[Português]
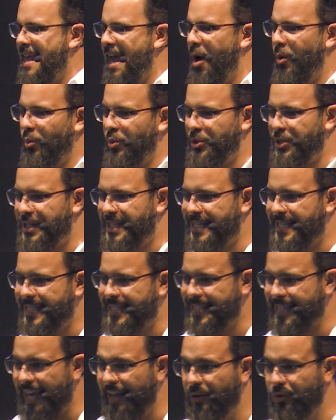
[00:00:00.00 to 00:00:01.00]
é o
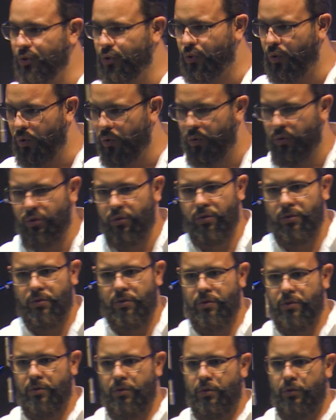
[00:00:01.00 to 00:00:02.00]
centro
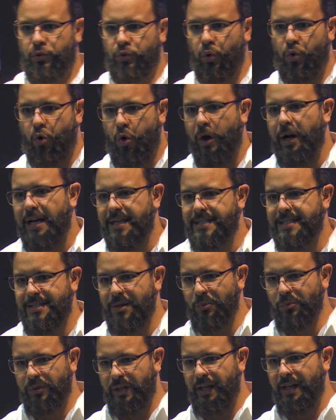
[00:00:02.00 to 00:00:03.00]
do
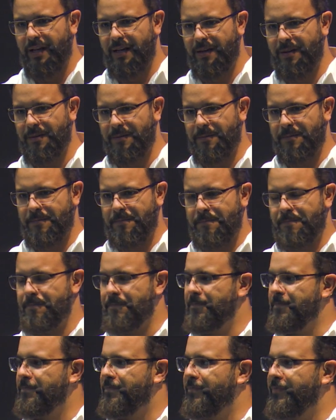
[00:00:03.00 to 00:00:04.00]
coração dele?
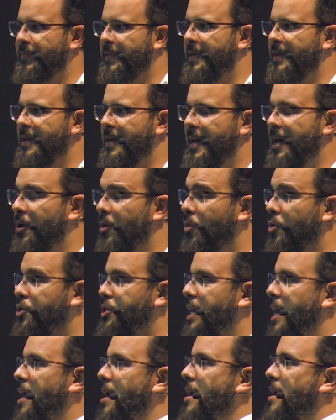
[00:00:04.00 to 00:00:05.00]
Eu não
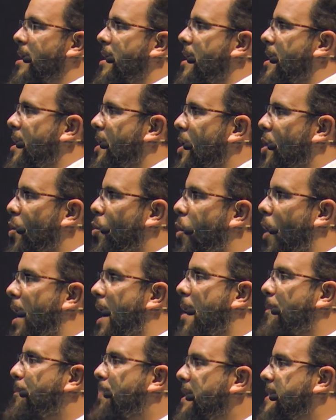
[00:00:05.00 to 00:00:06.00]
sei qual é
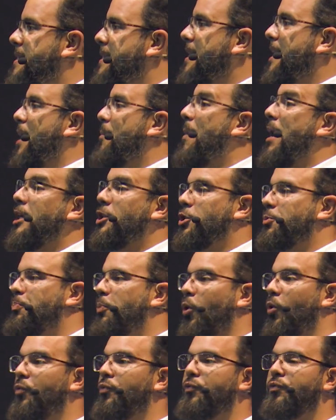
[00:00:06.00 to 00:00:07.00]
a piscina mais
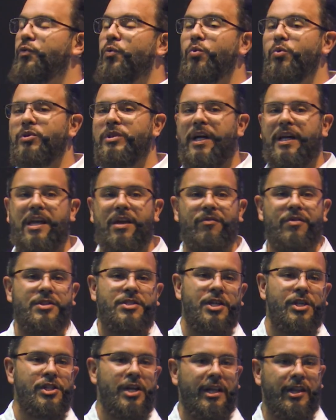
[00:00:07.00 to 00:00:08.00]
profunda que
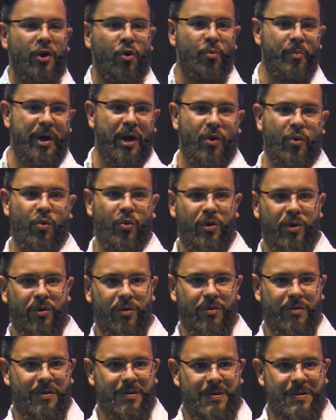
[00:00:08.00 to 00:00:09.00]
você já deu um mergulho.
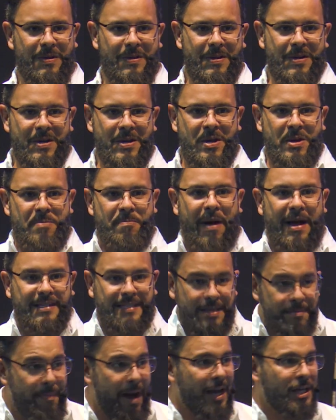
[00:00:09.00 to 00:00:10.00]
Mas
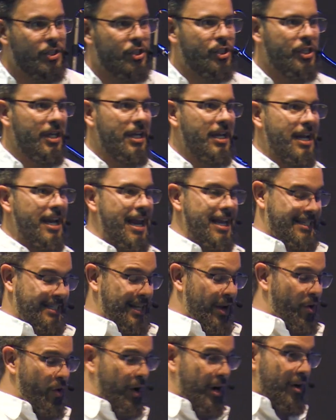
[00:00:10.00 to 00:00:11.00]
imagine nessa
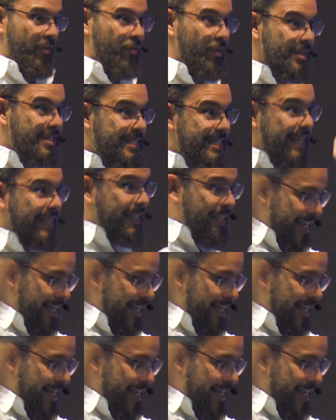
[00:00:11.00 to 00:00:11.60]
hora você